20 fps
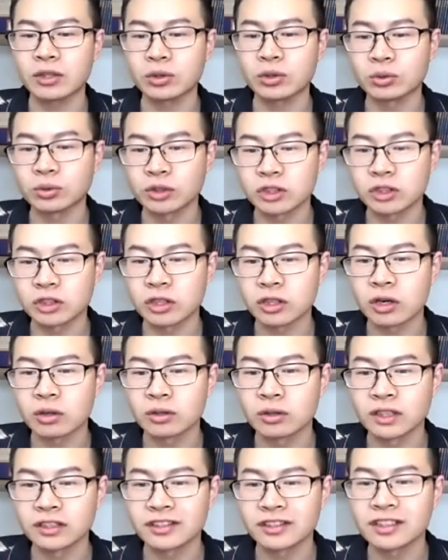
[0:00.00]
有时
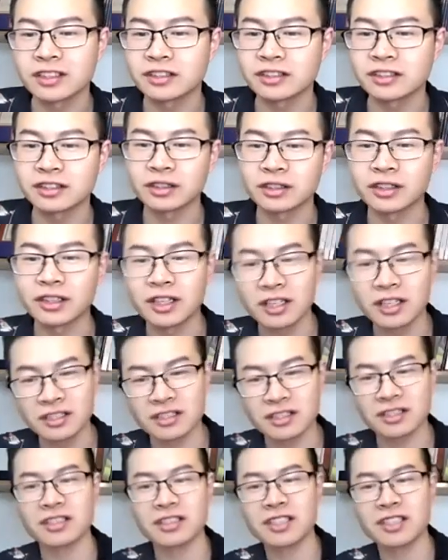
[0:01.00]
候呢，甚至
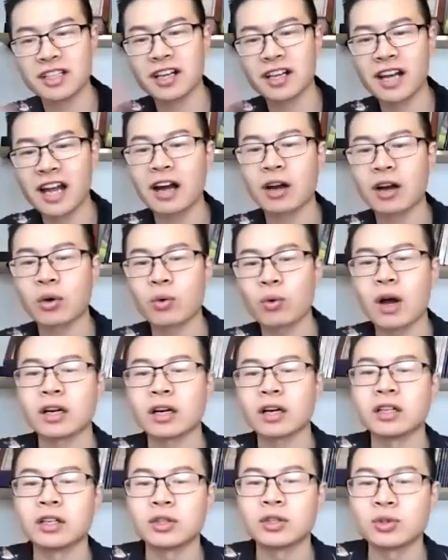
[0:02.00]
直接让
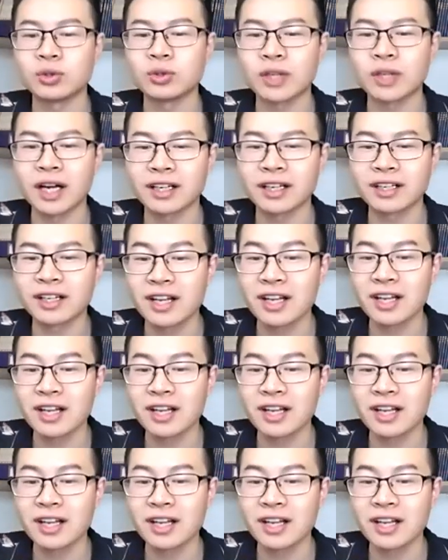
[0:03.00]
广和居啊。